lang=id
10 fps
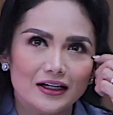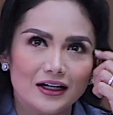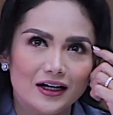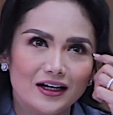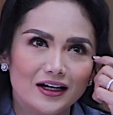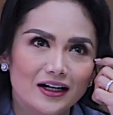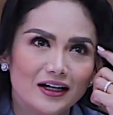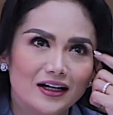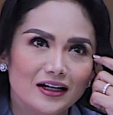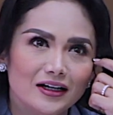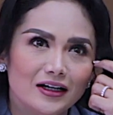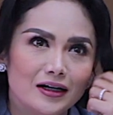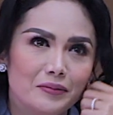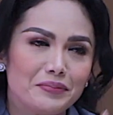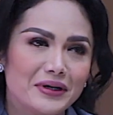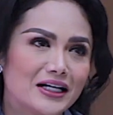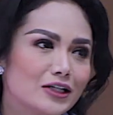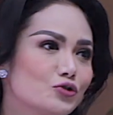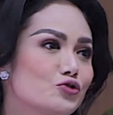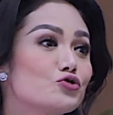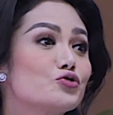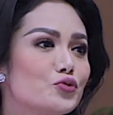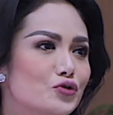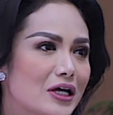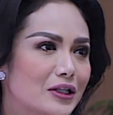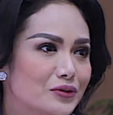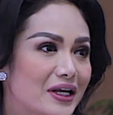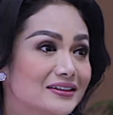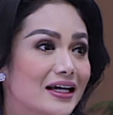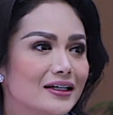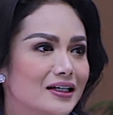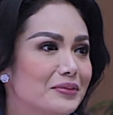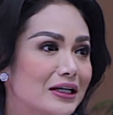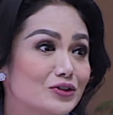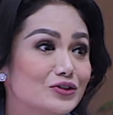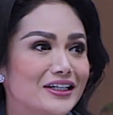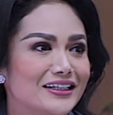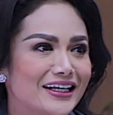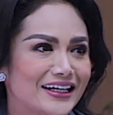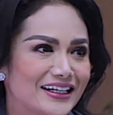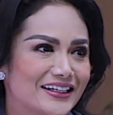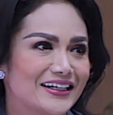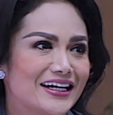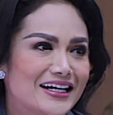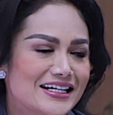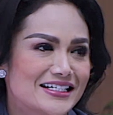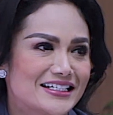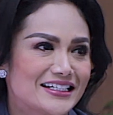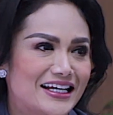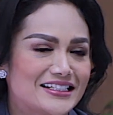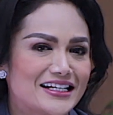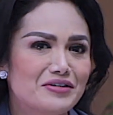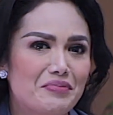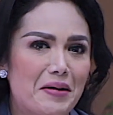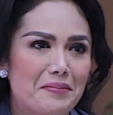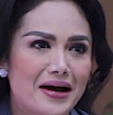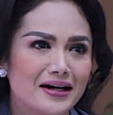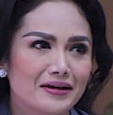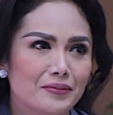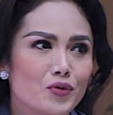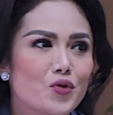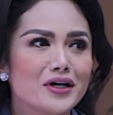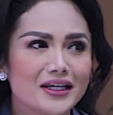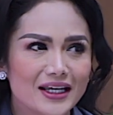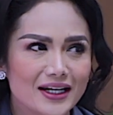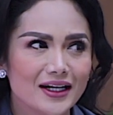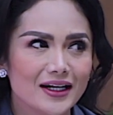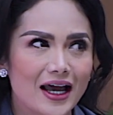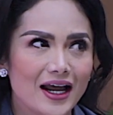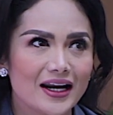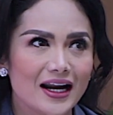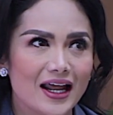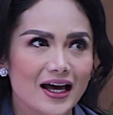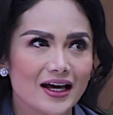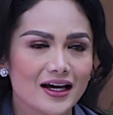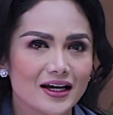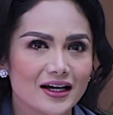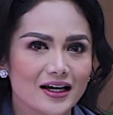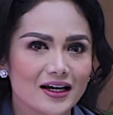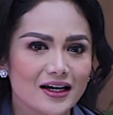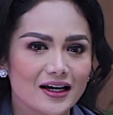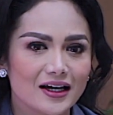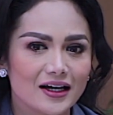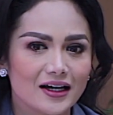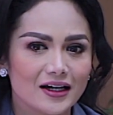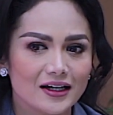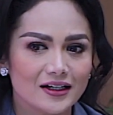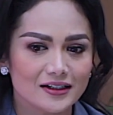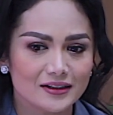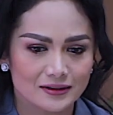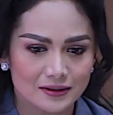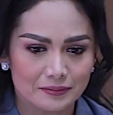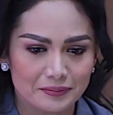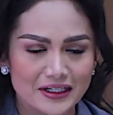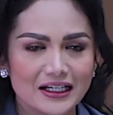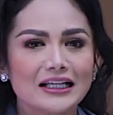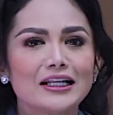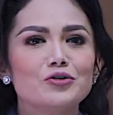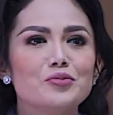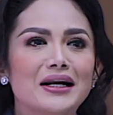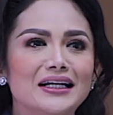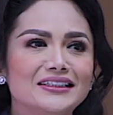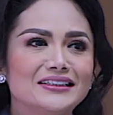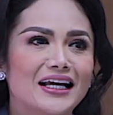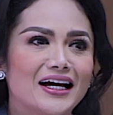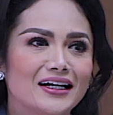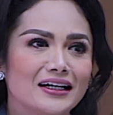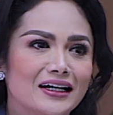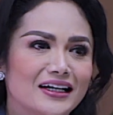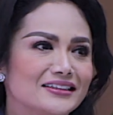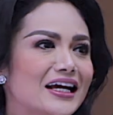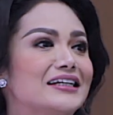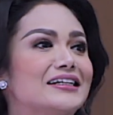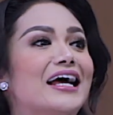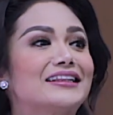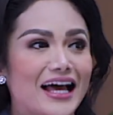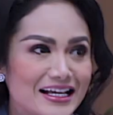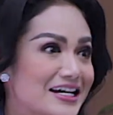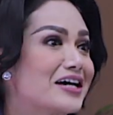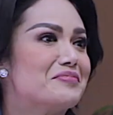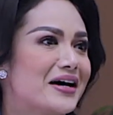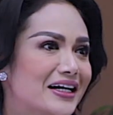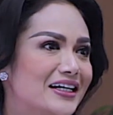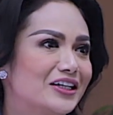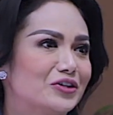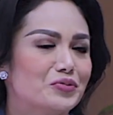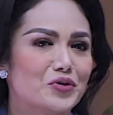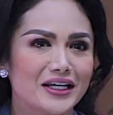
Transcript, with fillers: Eh, empat ratus tujuh puluh satu desa, enam ratus titik gitu. Okay. Ya jadi memang mungkin adalah uh, pendekatan humanis yang kerja nyata aja kemarin hmm. itu. Hmm.